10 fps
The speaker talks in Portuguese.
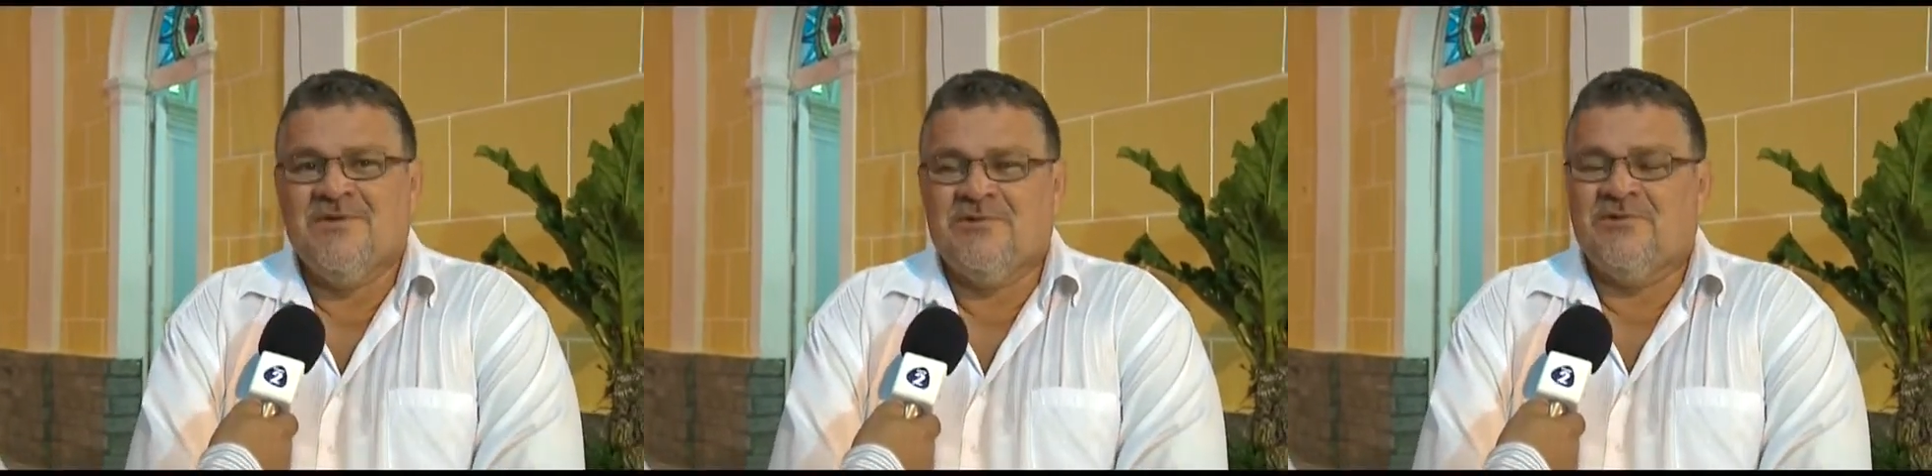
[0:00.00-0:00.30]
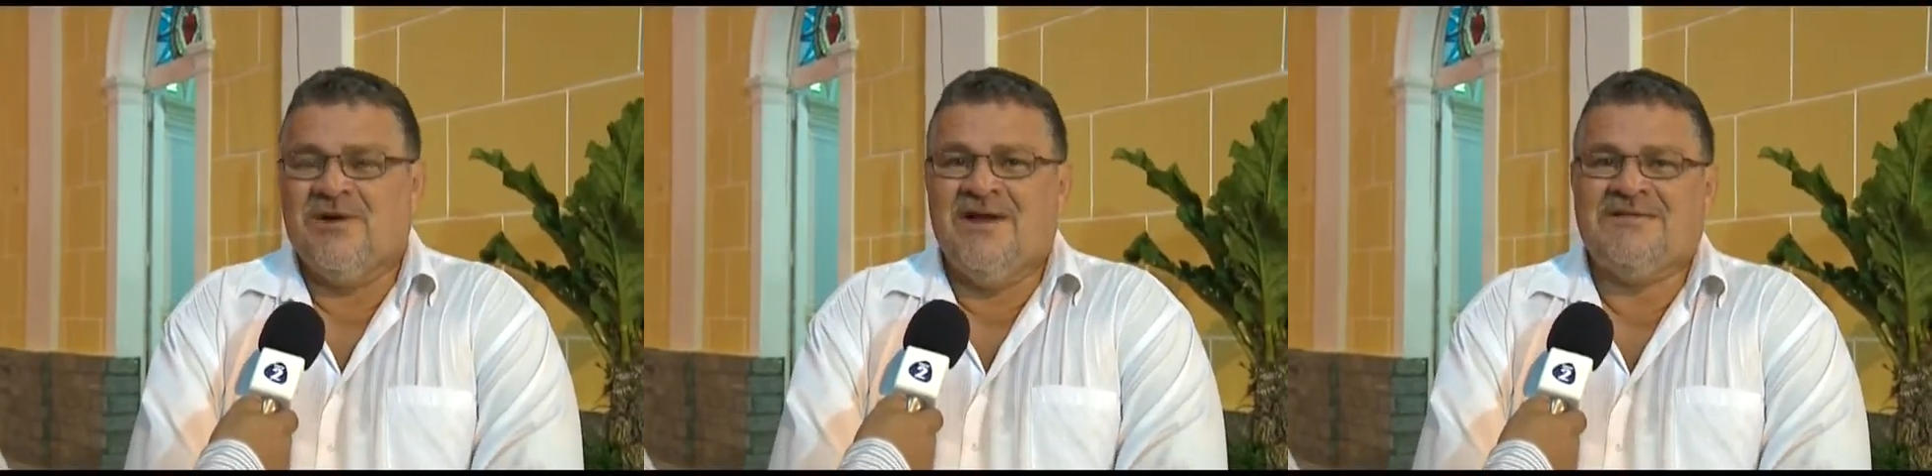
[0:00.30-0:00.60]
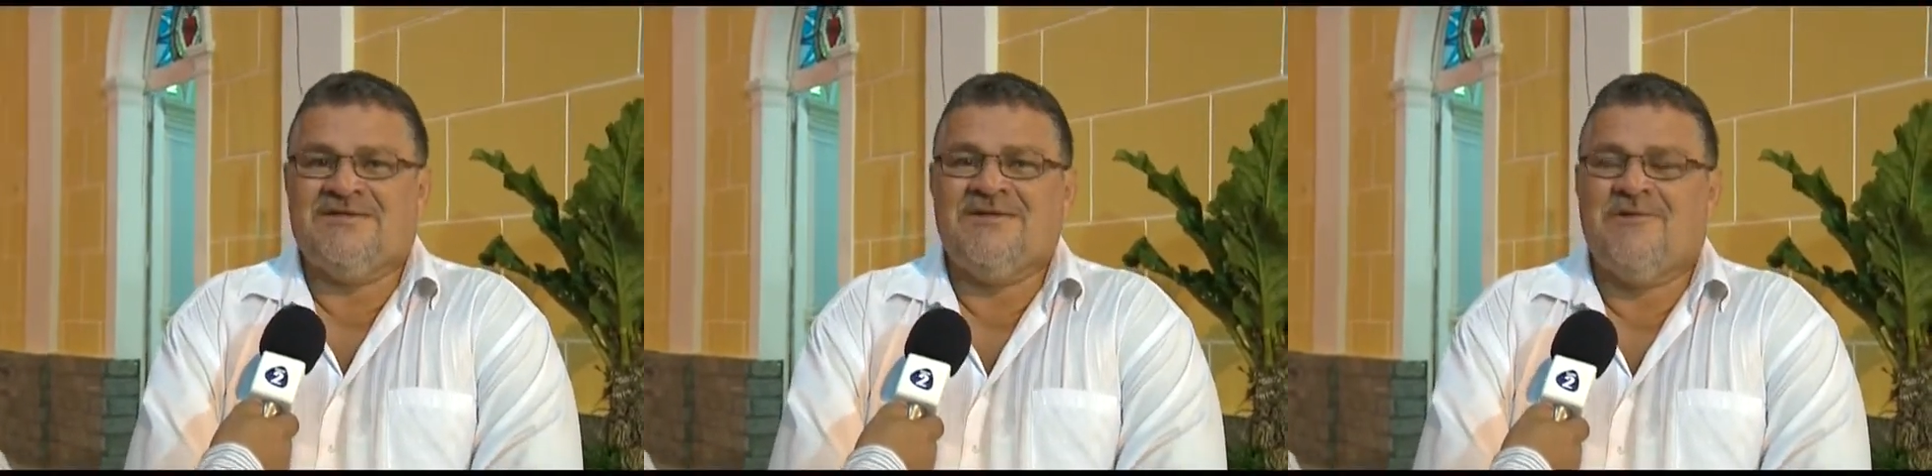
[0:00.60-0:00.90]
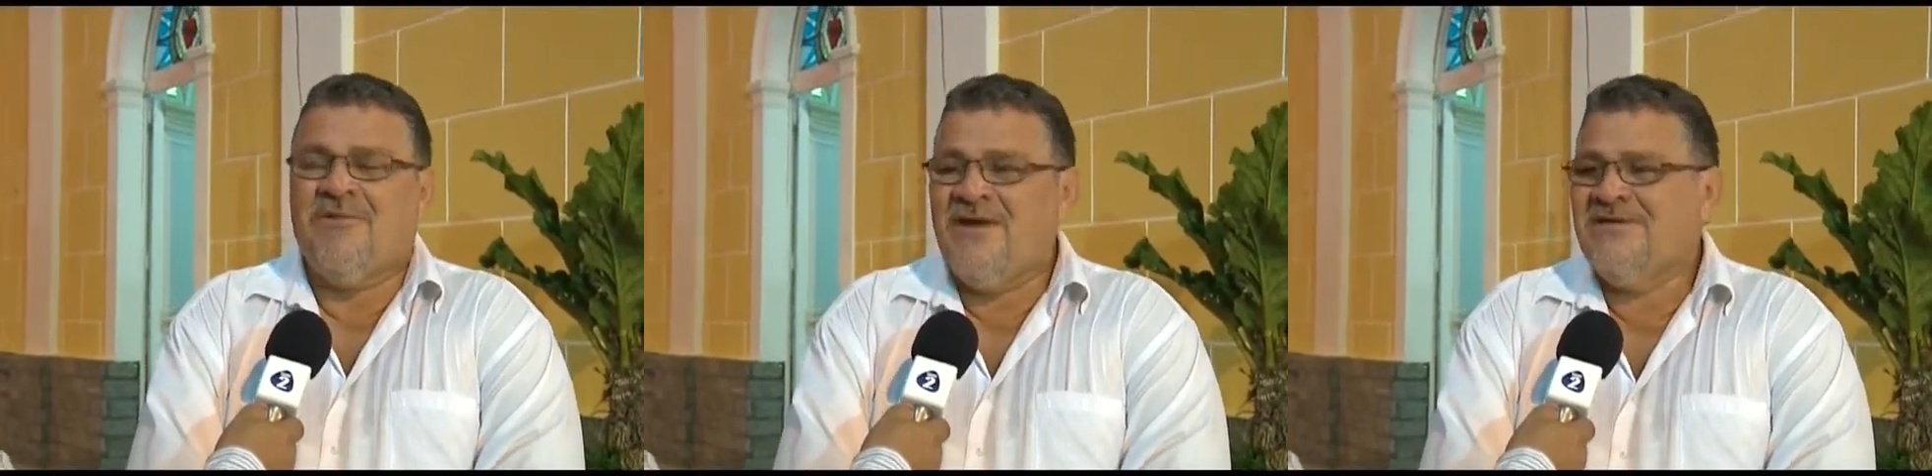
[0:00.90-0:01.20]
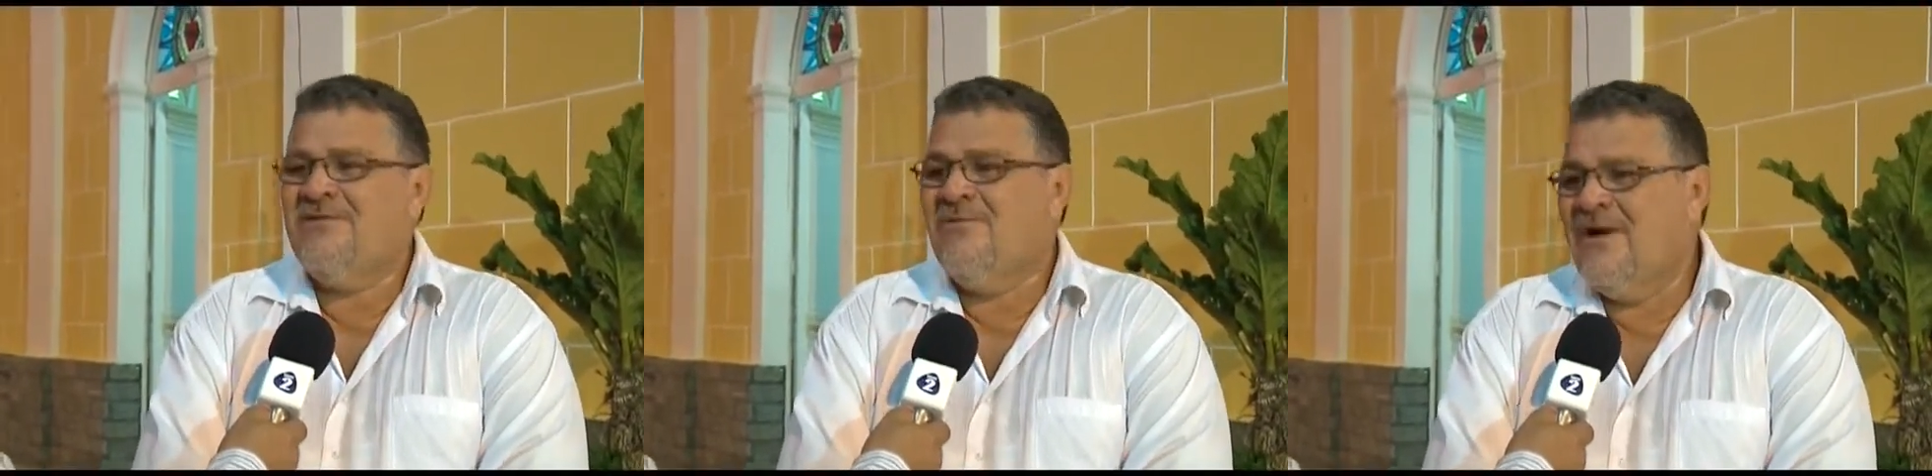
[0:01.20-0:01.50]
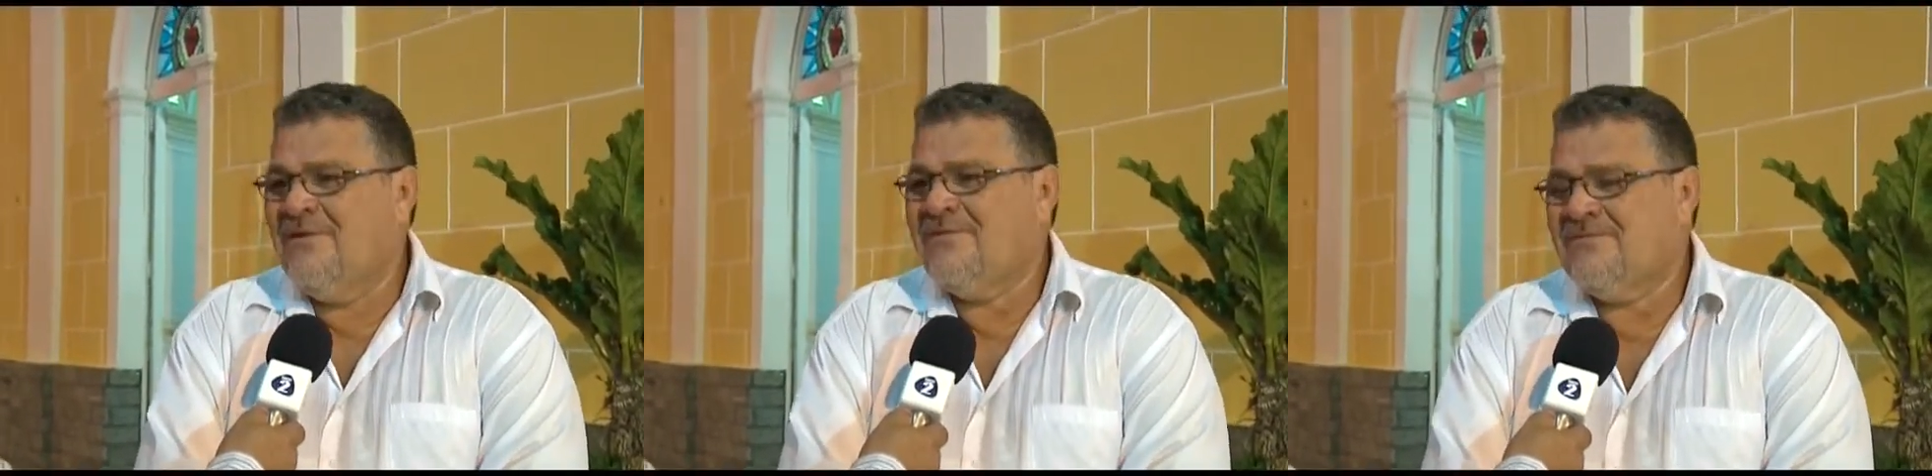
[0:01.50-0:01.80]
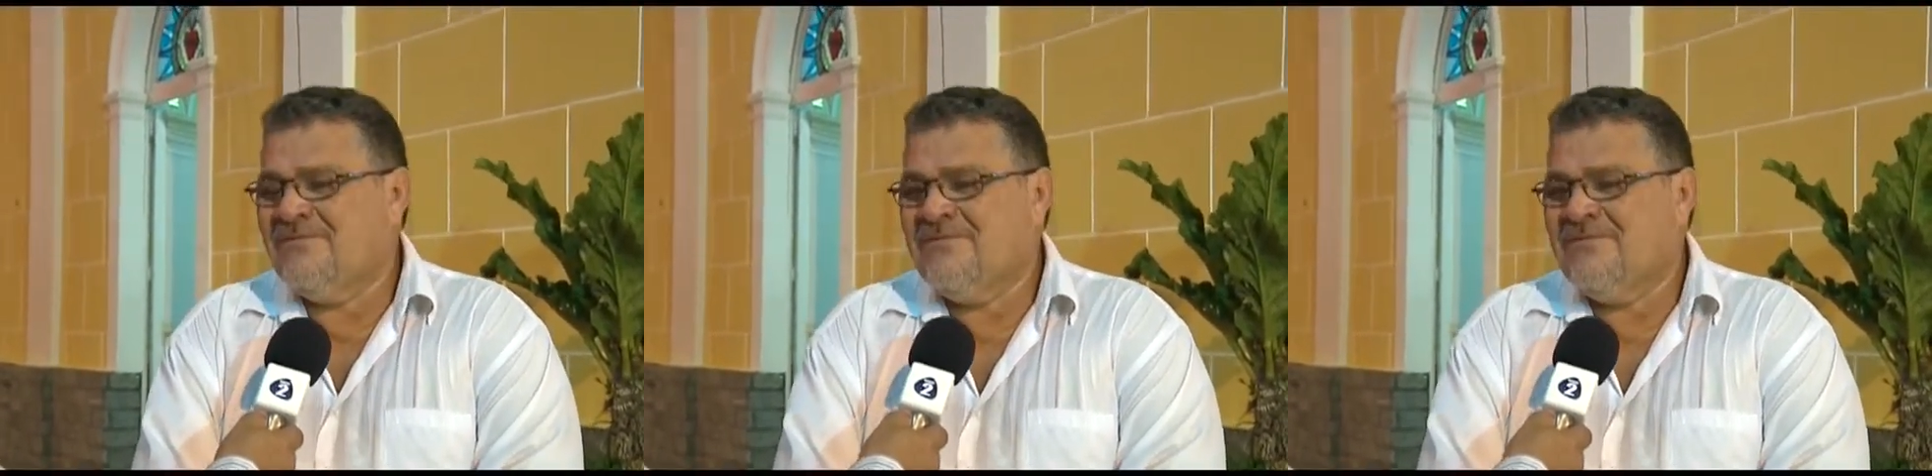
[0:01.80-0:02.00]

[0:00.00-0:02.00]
durante 51 anos,